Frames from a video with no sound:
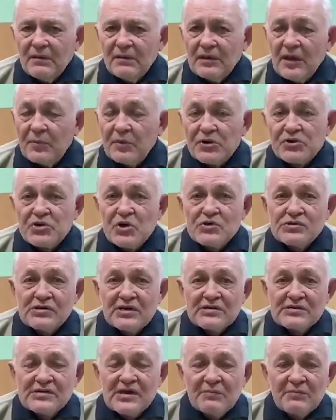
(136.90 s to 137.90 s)
Я обращаюсь
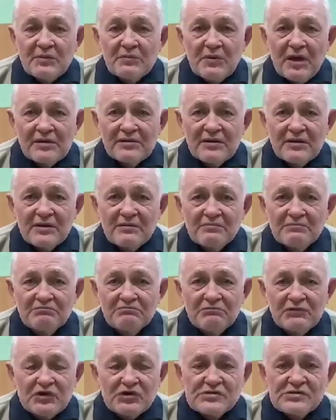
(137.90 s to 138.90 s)
к отцам и матерям
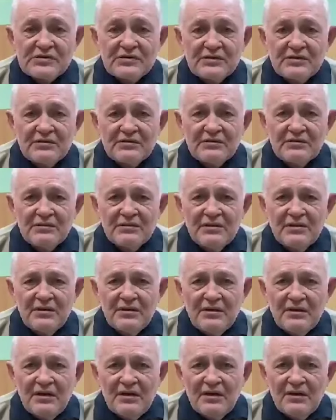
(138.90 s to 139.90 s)
России.
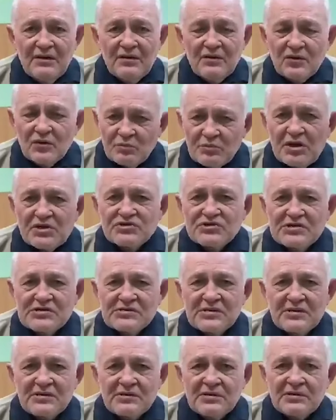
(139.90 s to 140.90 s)
У меня
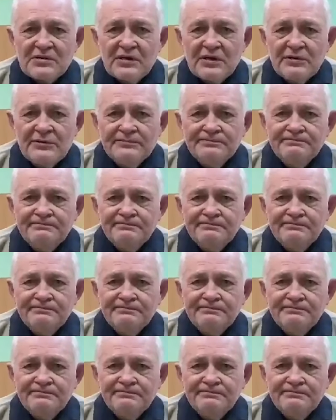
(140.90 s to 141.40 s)
шестеро детей.